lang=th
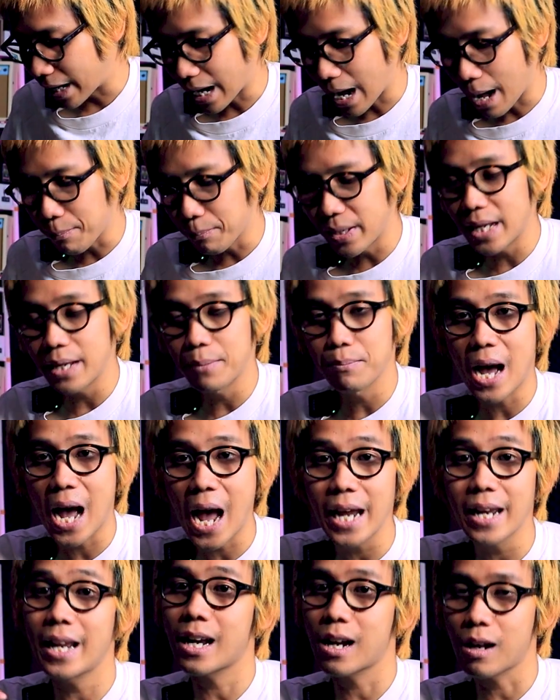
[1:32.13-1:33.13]
นนะครับมีมา
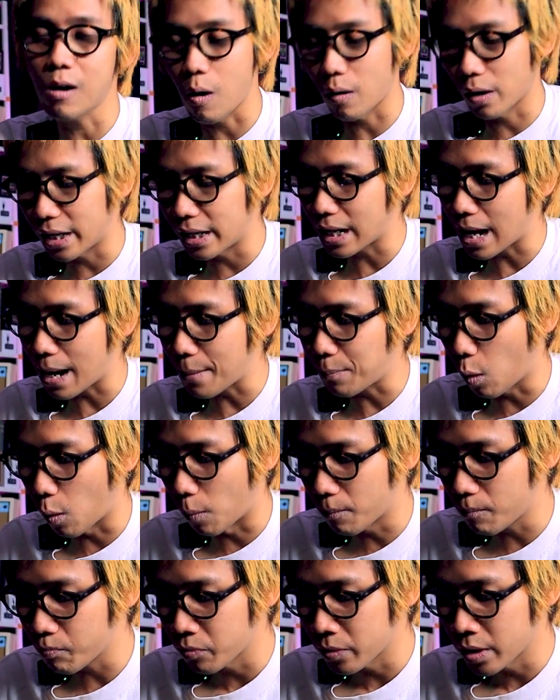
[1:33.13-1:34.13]
ให้ในกล่องเลยนะครับผ
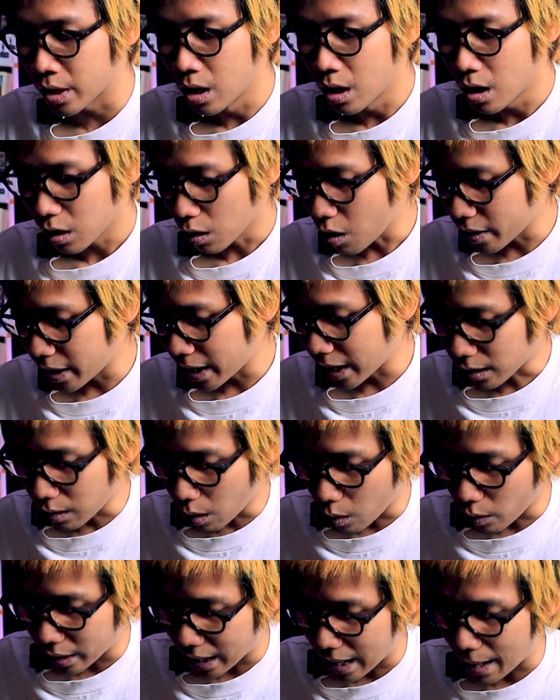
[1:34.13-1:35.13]
มก็ในก
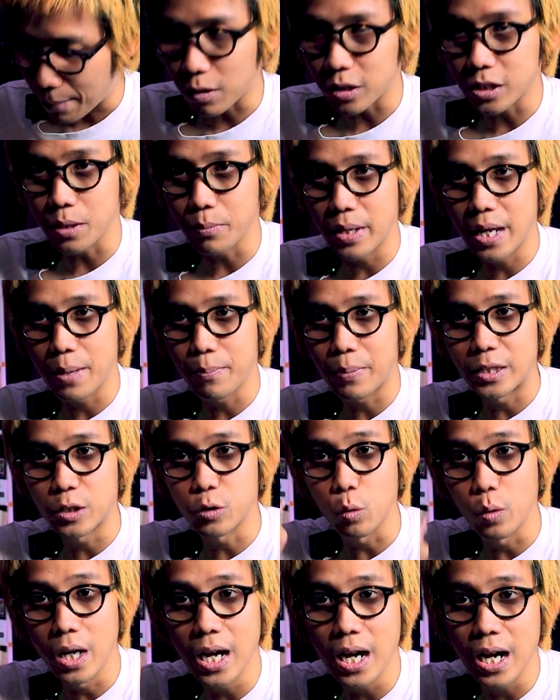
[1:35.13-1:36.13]
ล่องนะครับก็จะมีเป็น
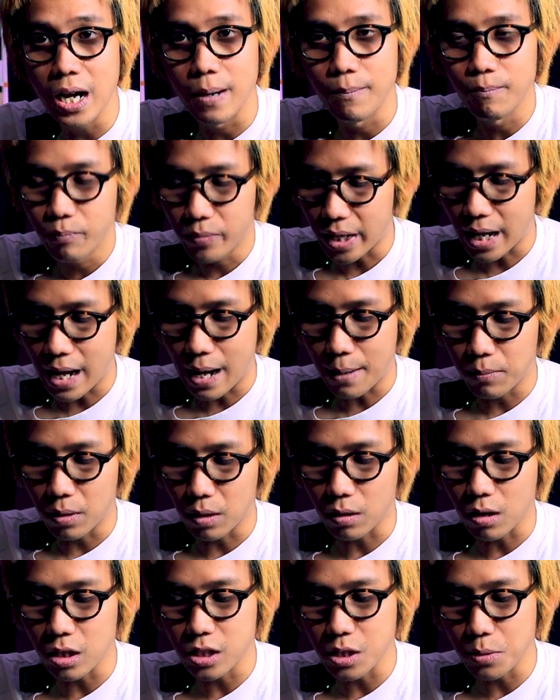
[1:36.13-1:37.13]
จูเนอร์นะครับ
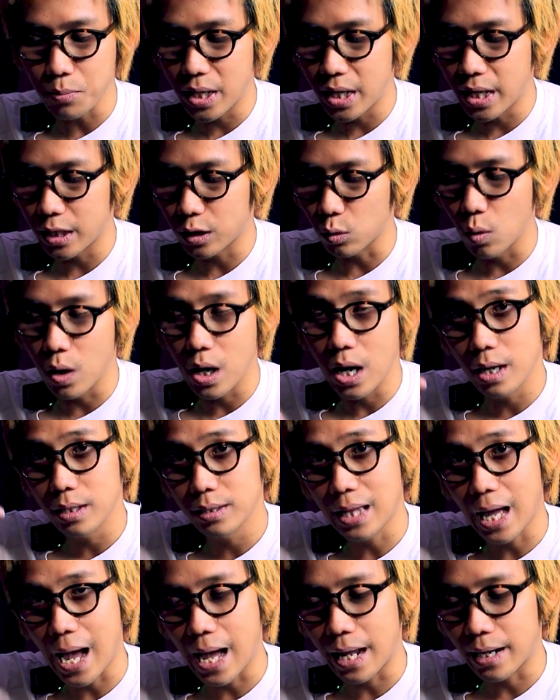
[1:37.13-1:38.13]
แล้วก็จะมีตัว
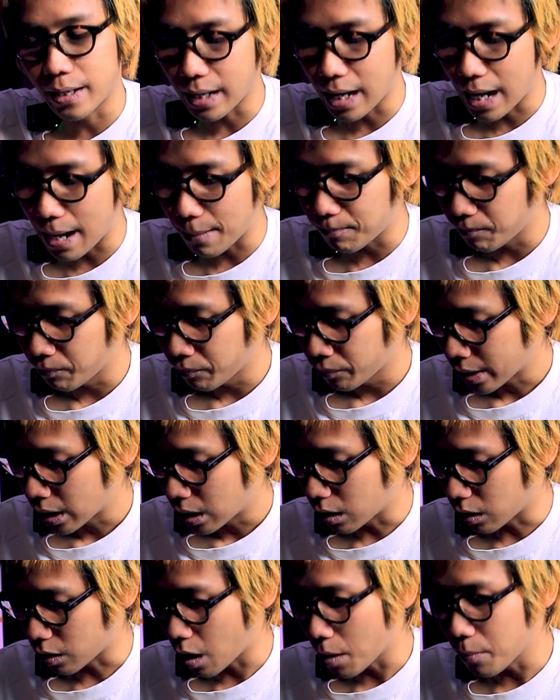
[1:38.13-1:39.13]
ฐานนะครับ
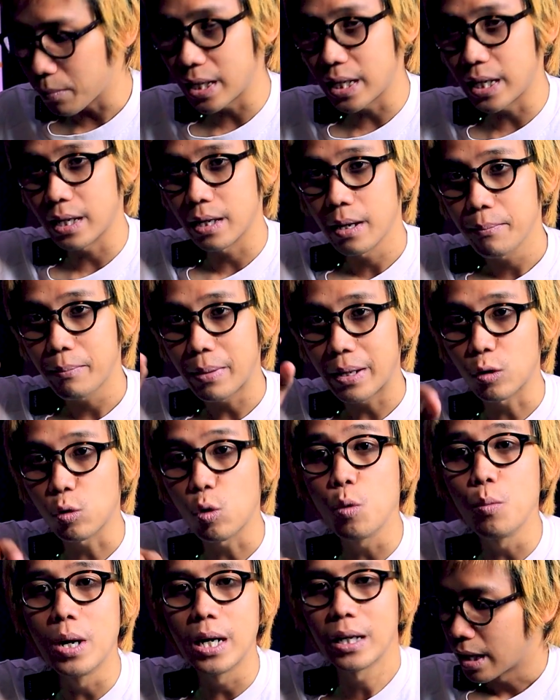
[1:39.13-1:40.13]
แล้วก็มีเป็น
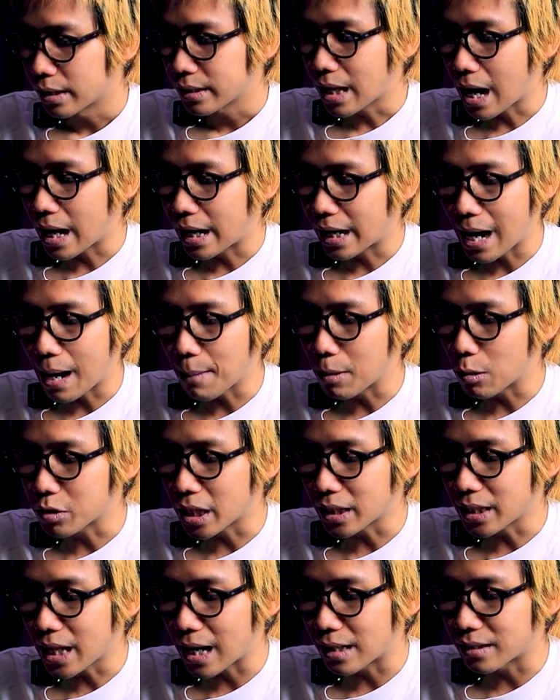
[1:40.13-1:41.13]
คู่มือฐานนะครับเรา
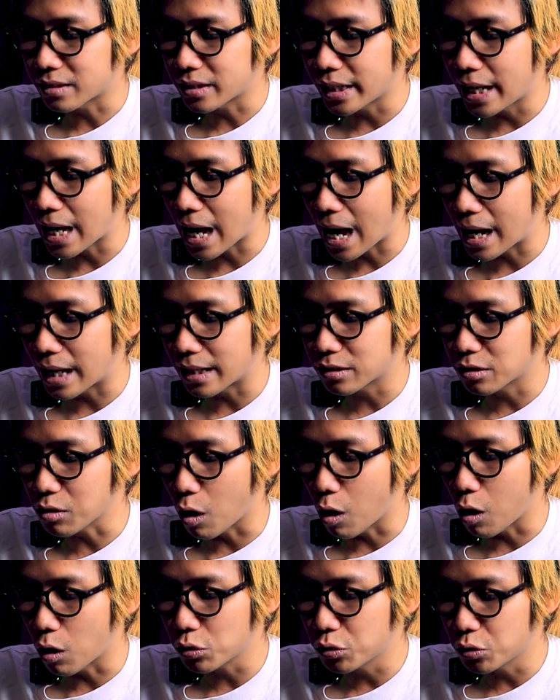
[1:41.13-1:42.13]
ใช้ฐาน CR
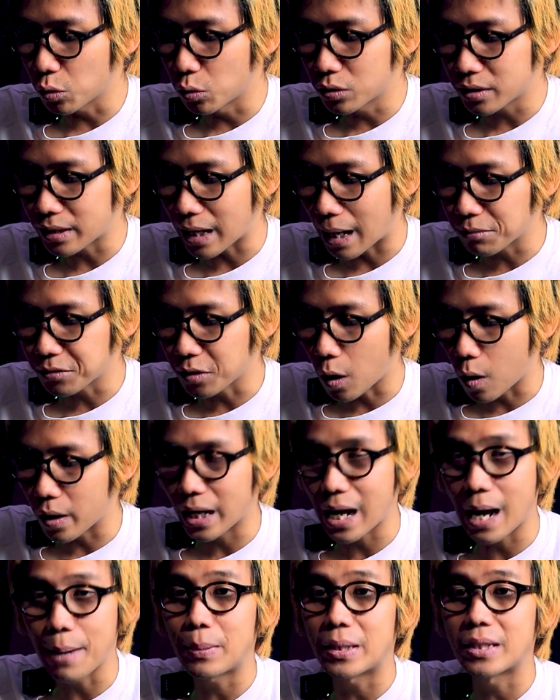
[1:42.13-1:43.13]
2 0 3
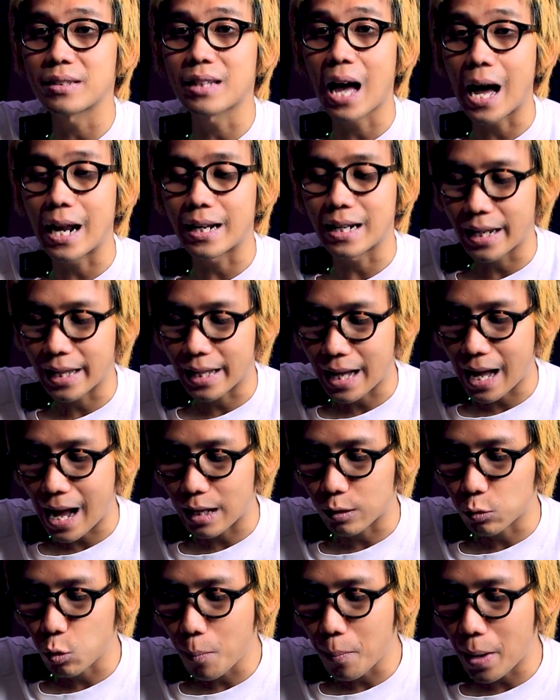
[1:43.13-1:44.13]
2ครับเป็นฐานนาฬิกา
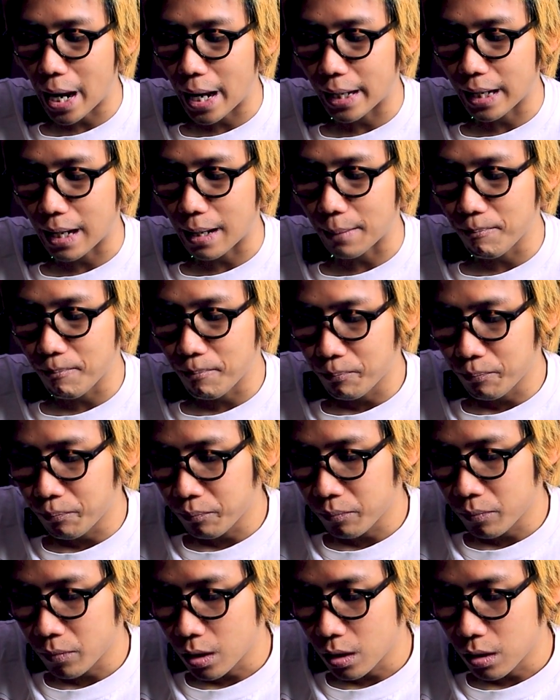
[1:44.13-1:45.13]
ทั่วไปนะครับ
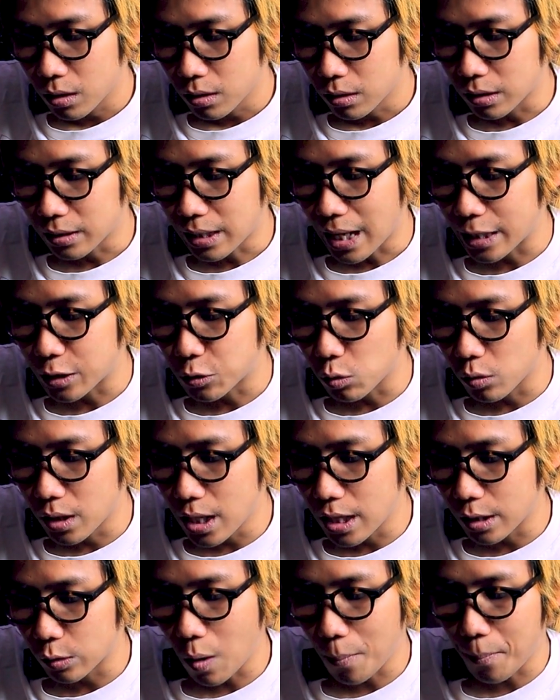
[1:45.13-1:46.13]
หรือฐานจูเน
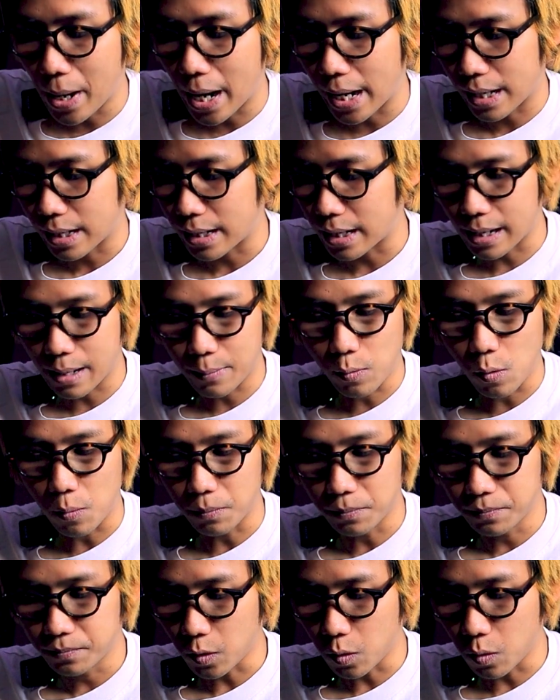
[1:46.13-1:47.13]
อร์ทั่วไปนะครับผม
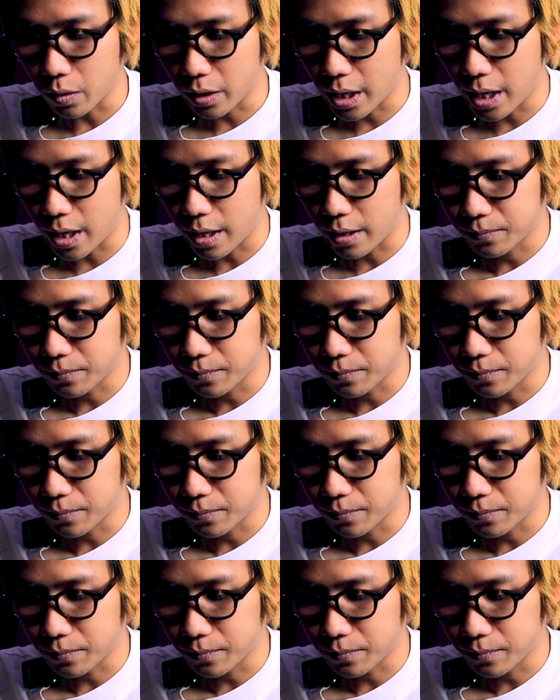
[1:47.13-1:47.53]
โอเค